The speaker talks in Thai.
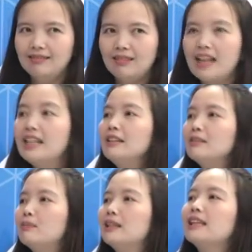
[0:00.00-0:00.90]
อันนี้
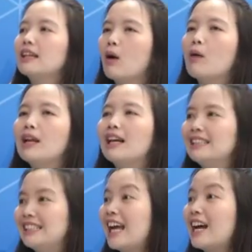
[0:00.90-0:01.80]
บริษัทขอเวลา
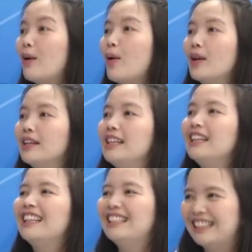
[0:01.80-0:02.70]
ศึกษาก่อนอ
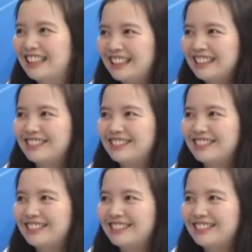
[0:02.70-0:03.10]
ยังไม่บอก